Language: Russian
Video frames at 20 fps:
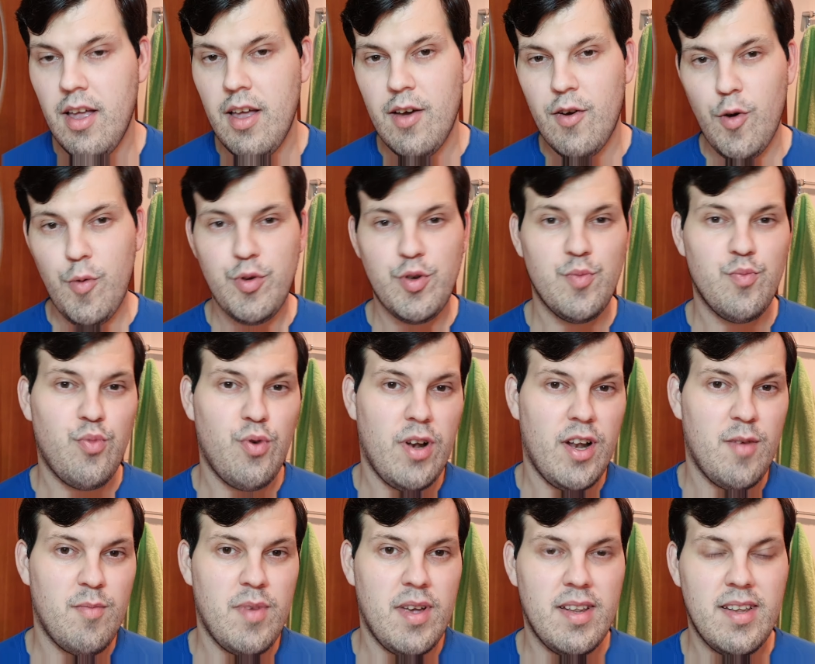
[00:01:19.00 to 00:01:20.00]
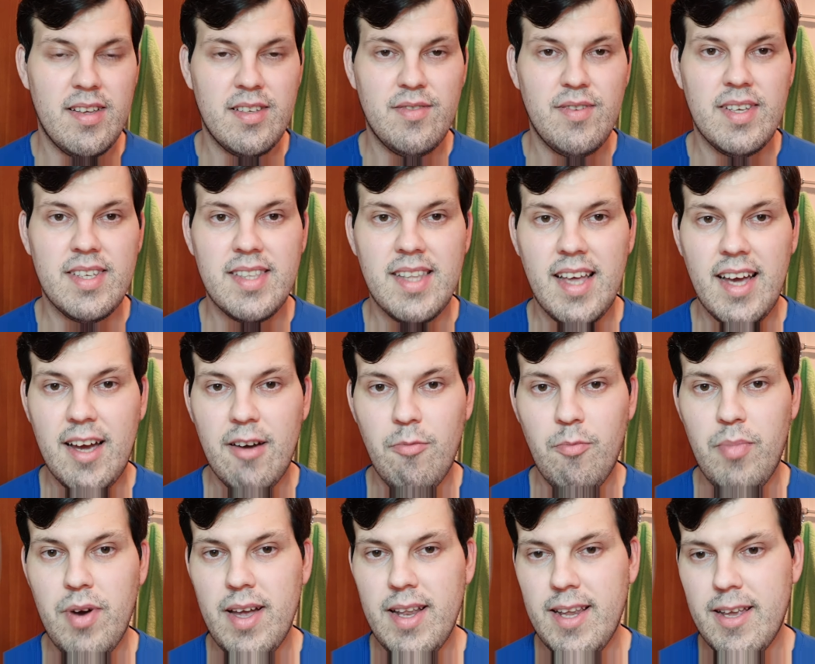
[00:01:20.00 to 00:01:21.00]
В общем, более-менее известная
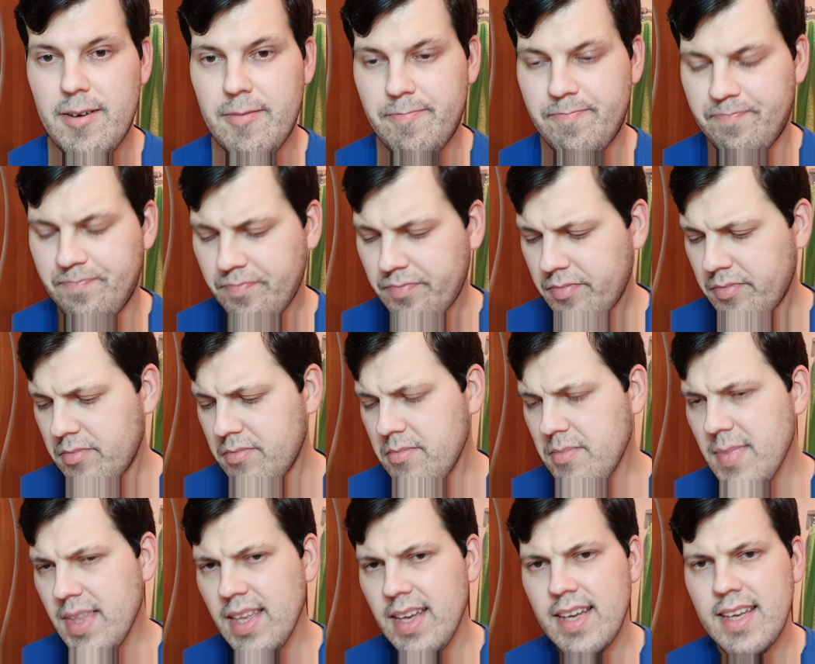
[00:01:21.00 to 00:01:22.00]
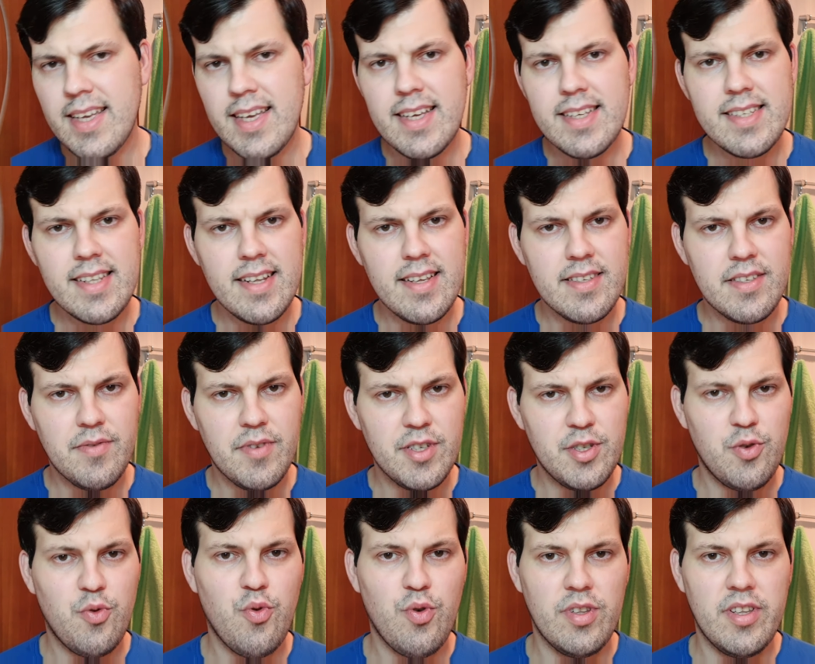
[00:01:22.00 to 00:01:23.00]
компания, если с
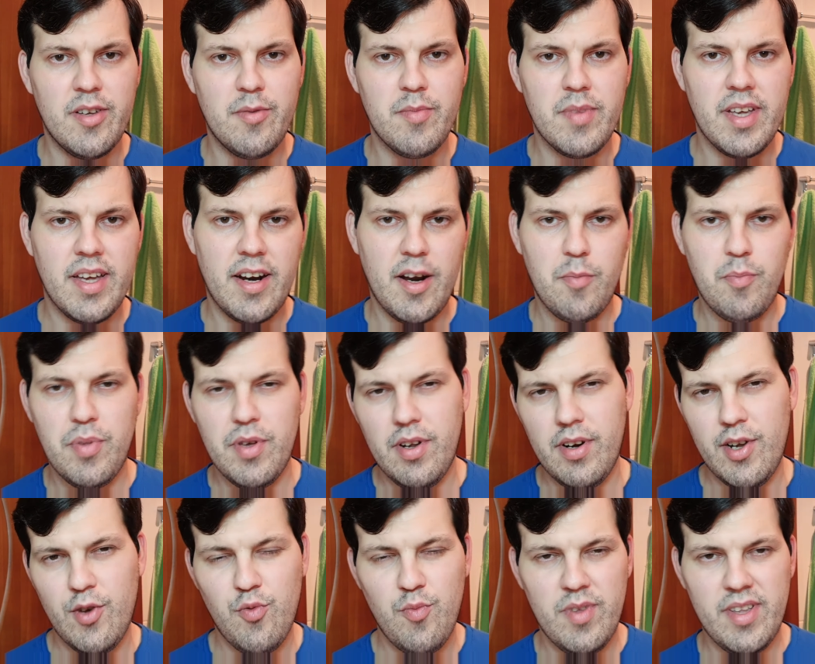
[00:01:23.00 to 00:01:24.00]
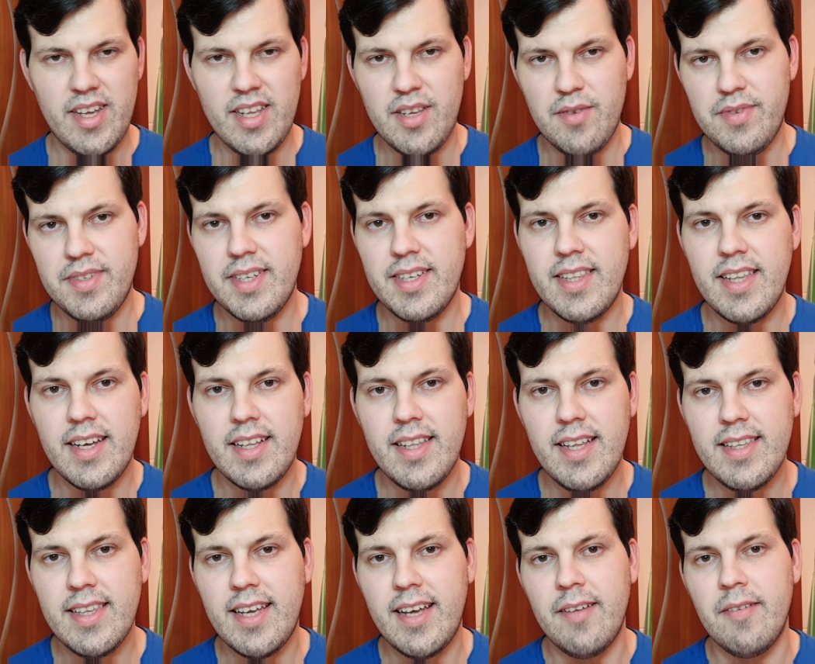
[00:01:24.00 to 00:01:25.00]
восходом яропиры у меня не всегда
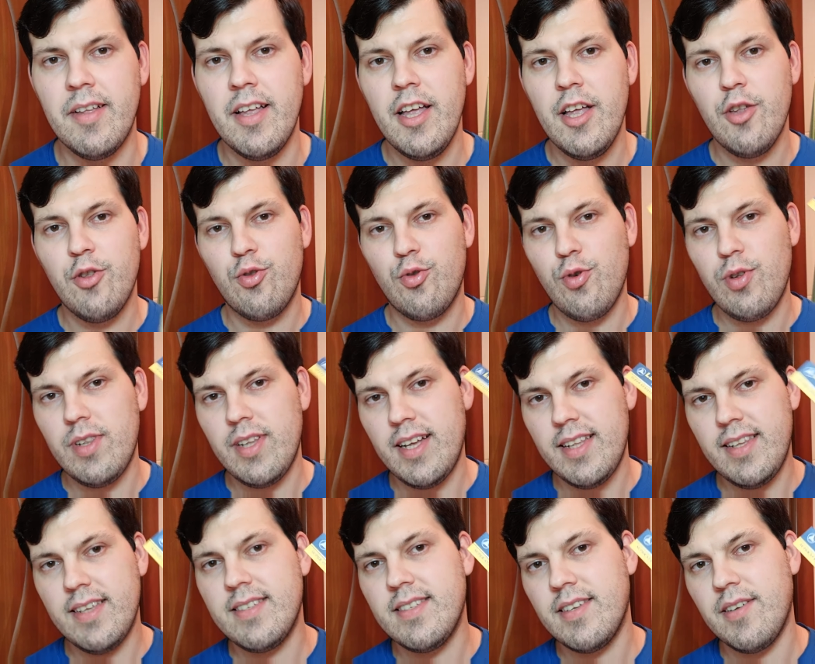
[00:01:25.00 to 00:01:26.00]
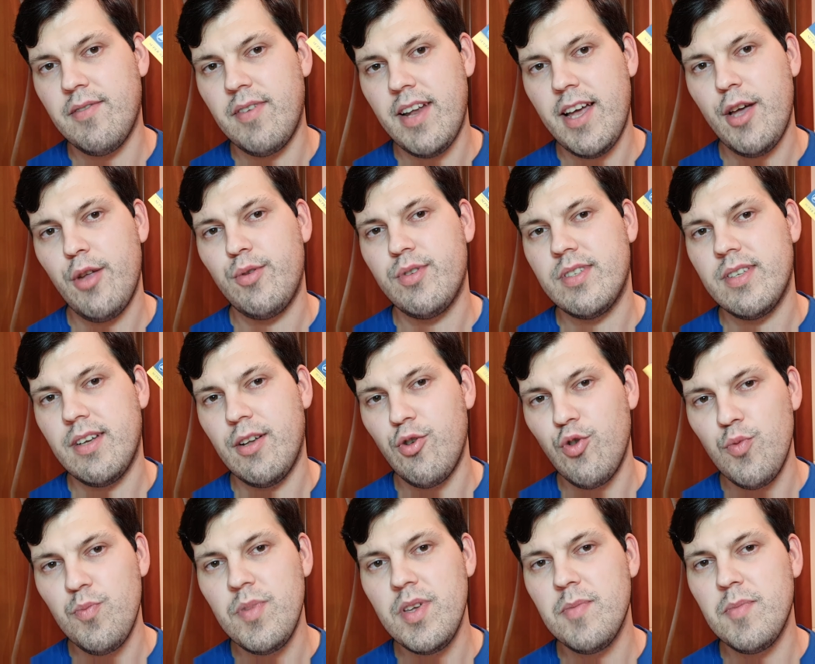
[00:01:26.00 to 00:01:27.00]
гладко, то Ладос являются
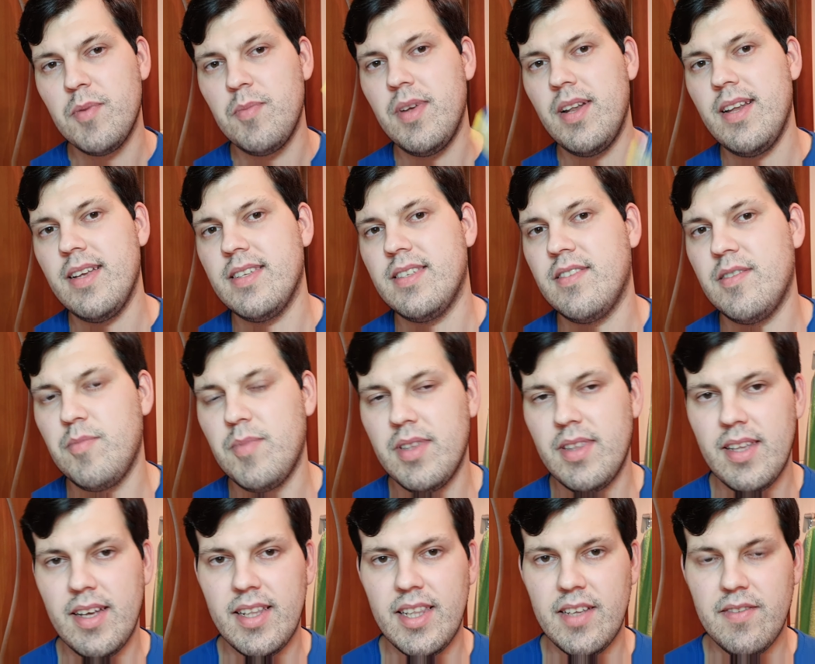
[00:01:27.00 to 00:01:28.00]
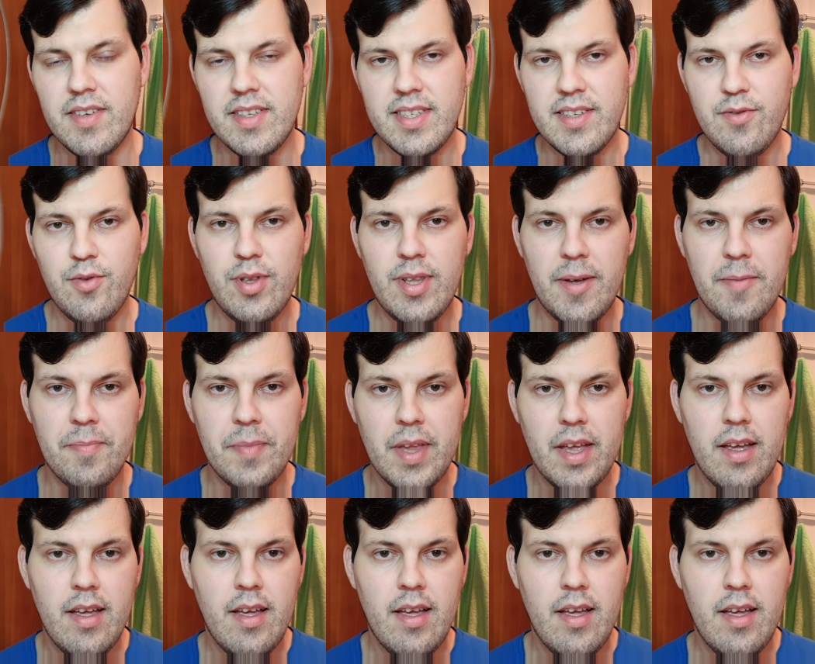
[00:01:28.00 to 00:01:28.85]
любимыми лезвиями данного завода.